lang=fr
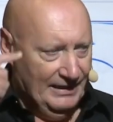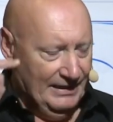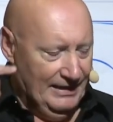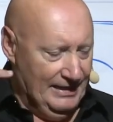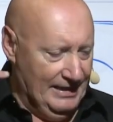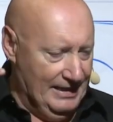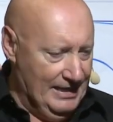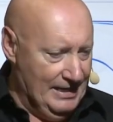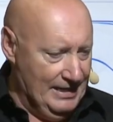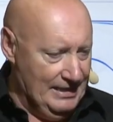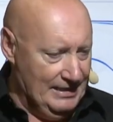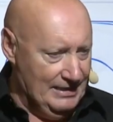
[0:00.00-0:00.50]

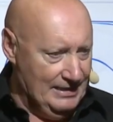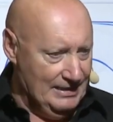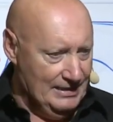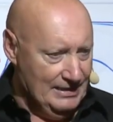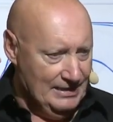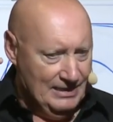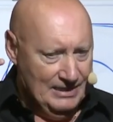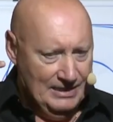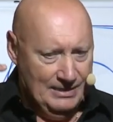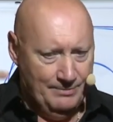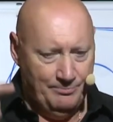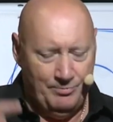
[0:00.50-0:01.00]
Et
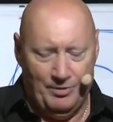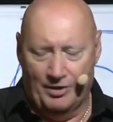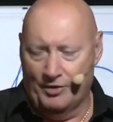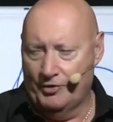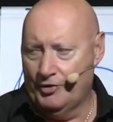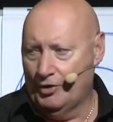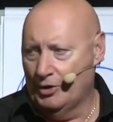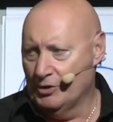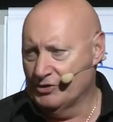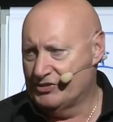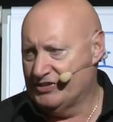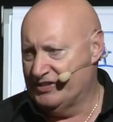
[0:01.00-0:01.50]

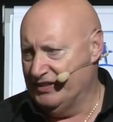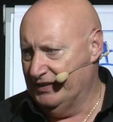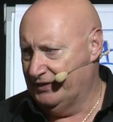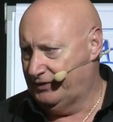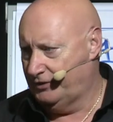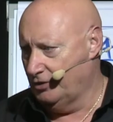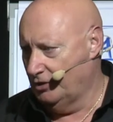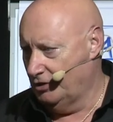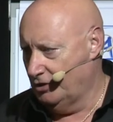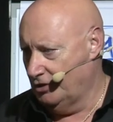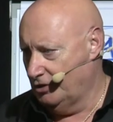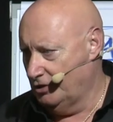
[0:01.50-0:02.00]
pendant
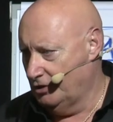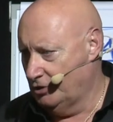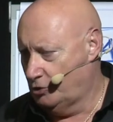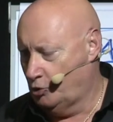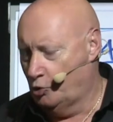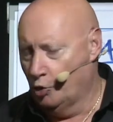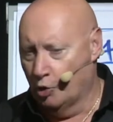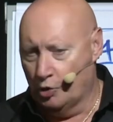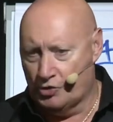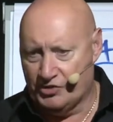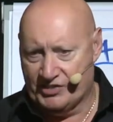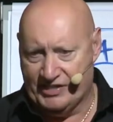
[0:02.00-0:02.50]
cette euh,
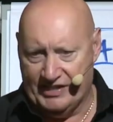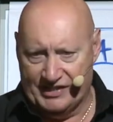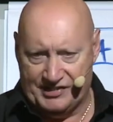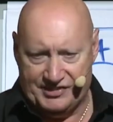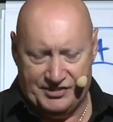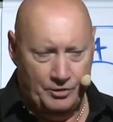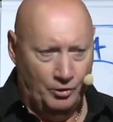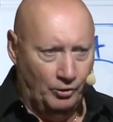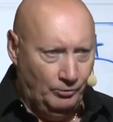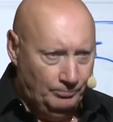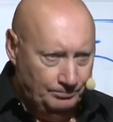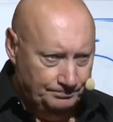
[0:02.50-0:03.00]
courte
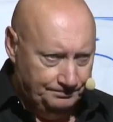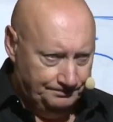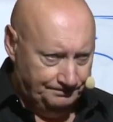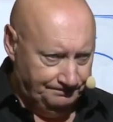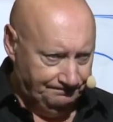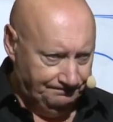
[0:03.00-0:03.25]
session,